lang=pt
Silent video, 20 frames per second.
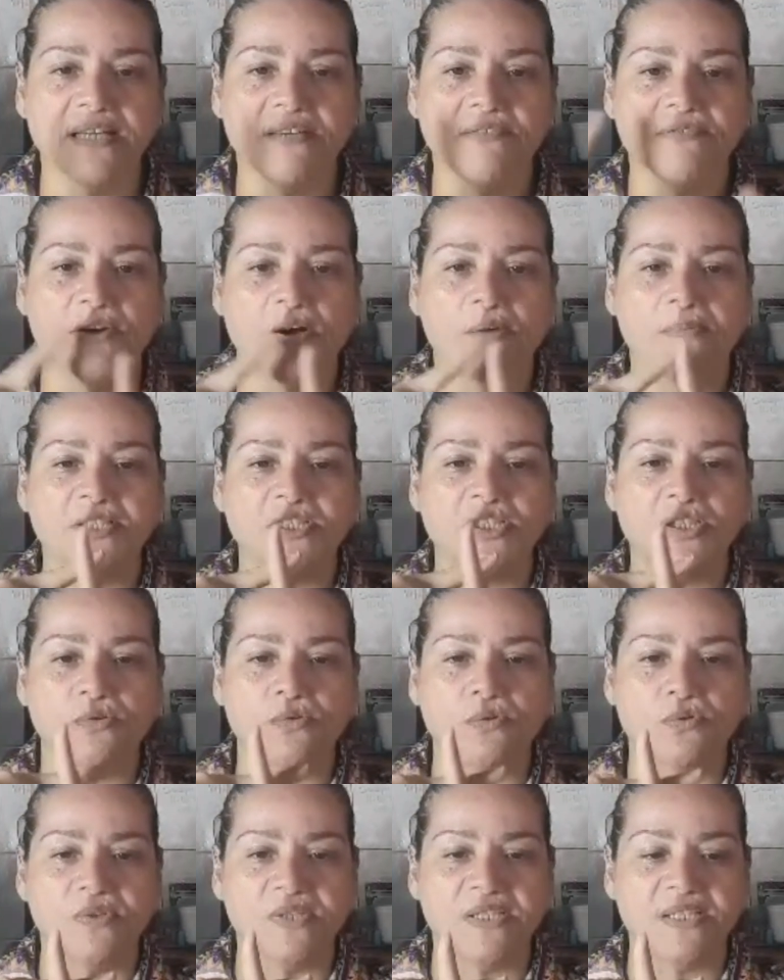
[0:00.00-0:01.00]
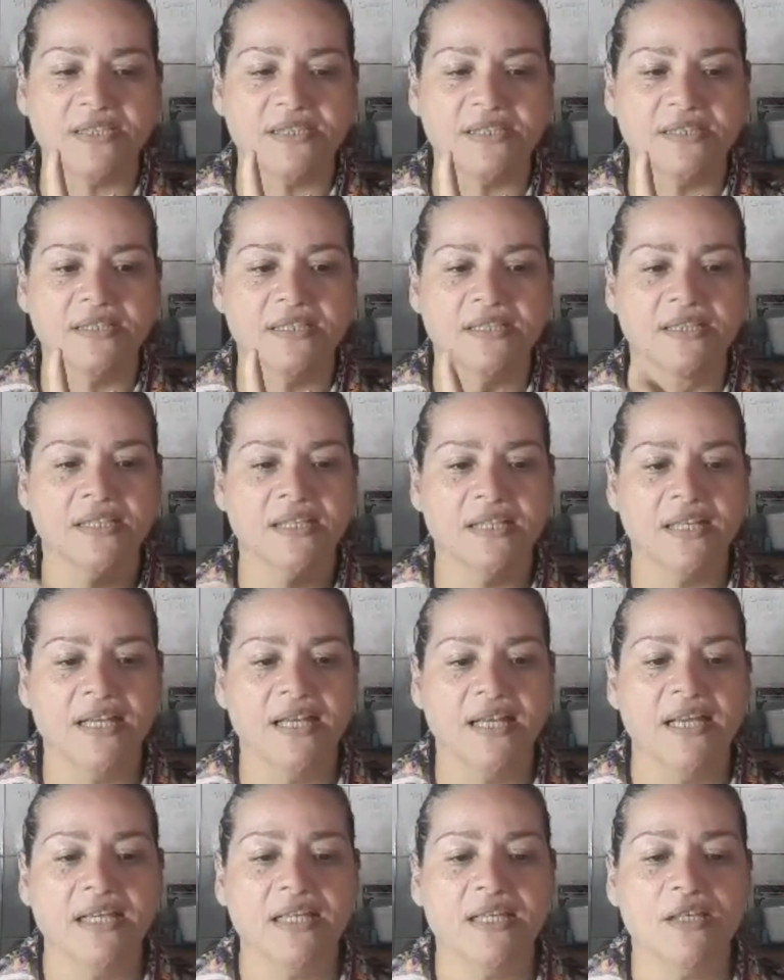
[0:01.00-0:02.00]
em forma de cruz
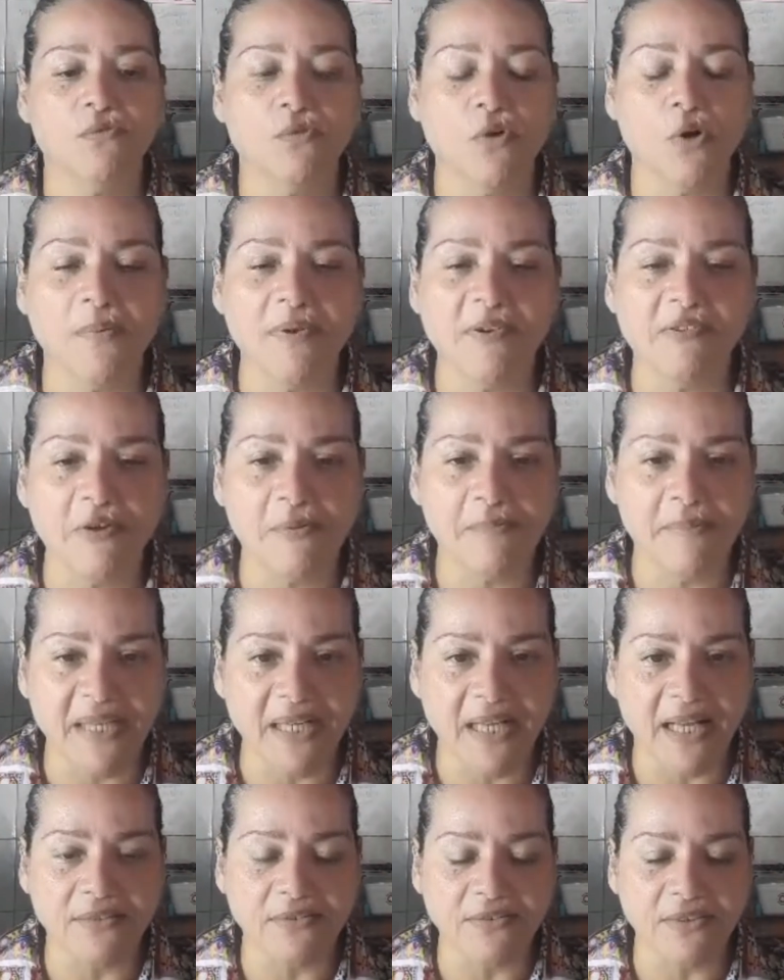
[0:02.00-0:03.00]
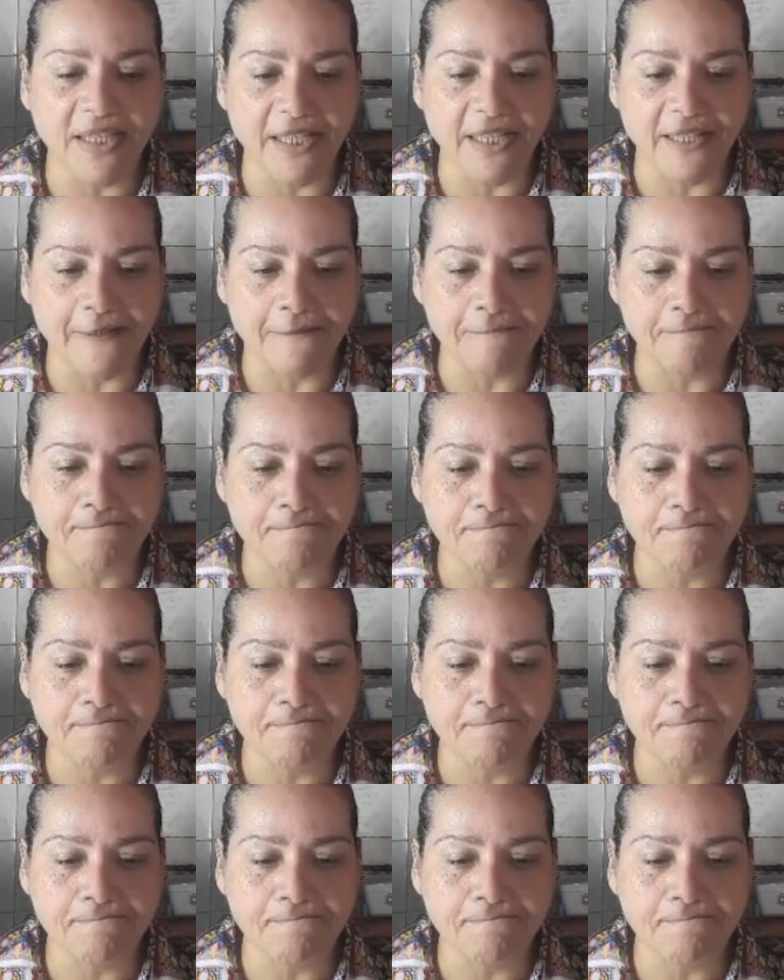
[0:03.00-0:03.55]
e um homem foi pregado nela.